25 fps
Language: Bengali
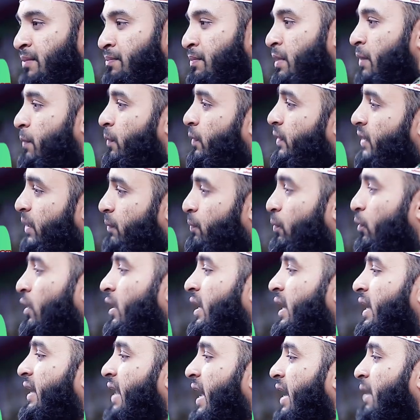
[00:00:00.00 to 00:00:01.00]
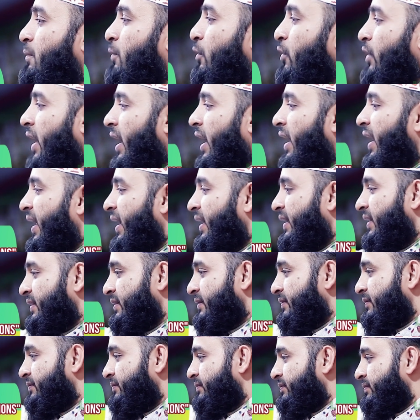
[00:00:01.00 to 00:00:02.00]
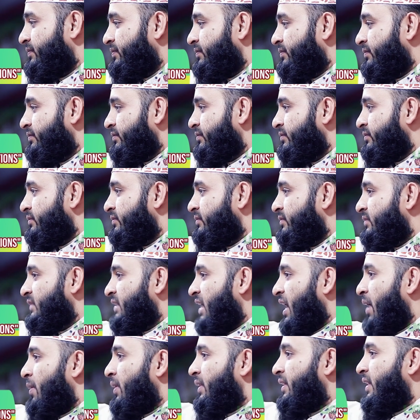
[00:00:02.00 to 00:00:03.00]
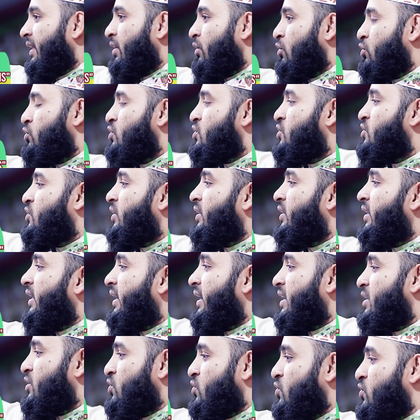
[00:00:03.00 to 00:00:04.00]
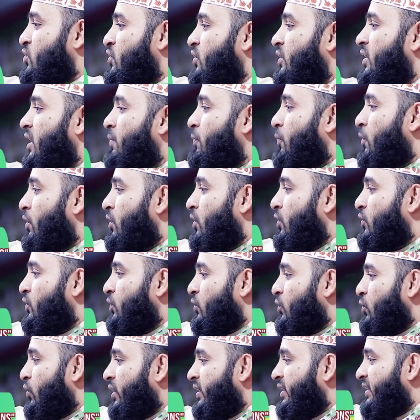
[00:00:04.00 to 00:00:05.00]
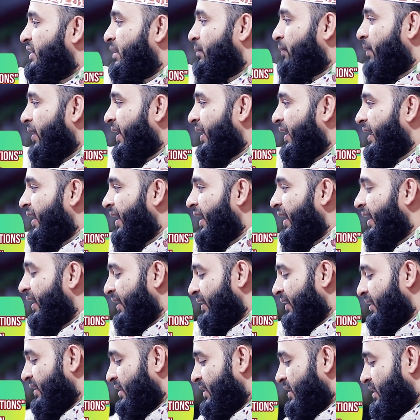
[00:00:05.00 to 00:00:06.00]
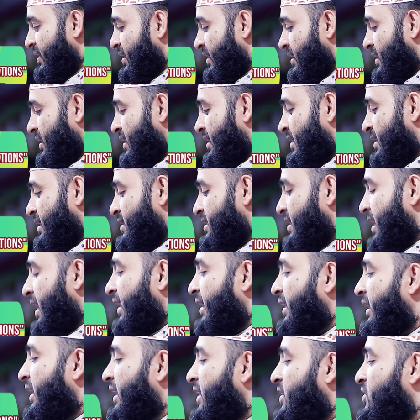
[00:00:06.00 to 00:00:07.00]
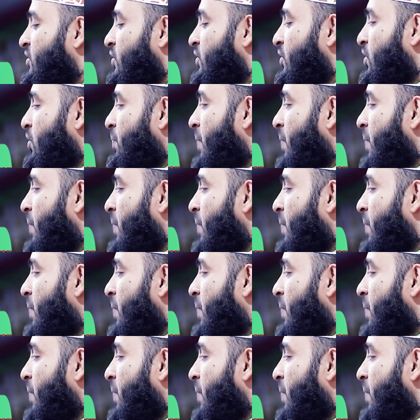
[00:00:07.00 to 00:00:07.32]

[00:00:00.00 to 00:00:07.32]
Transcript: বিপদে পড়লে ডাকবো কারে আমাদের অসুস্থতাকে সুস্থতায় পরিণত করে দিতে পারে কে চাকরির জন্য